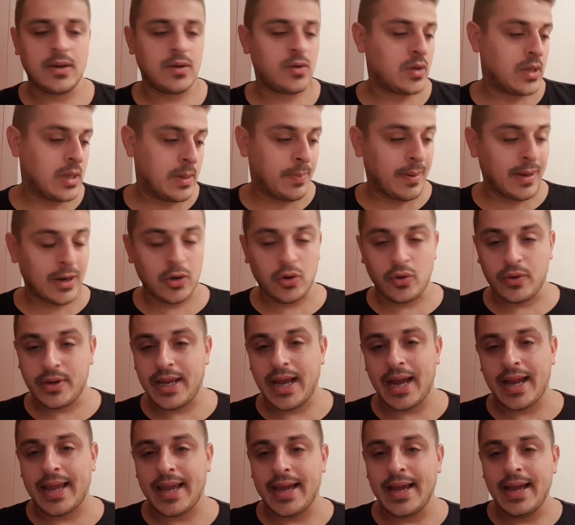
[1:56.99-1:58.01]
i palloni
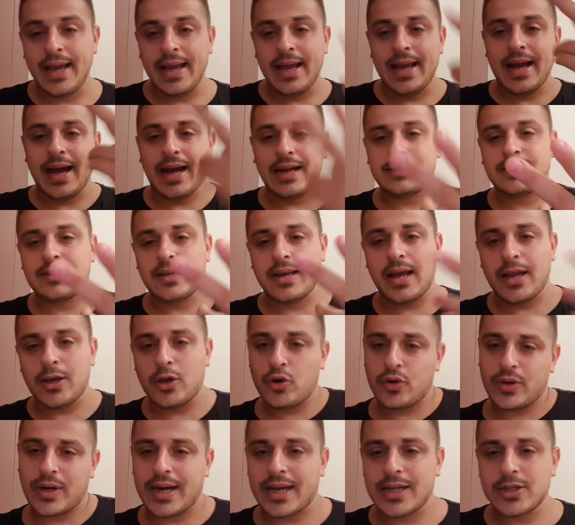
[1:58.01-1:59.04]
anche a tre
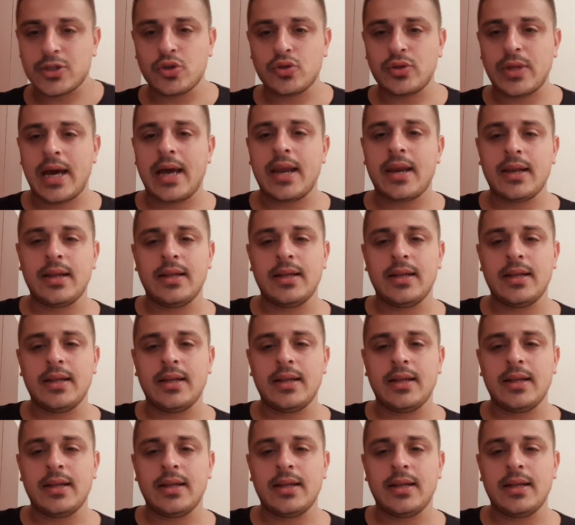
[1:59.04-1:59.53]
all'ora da sotare,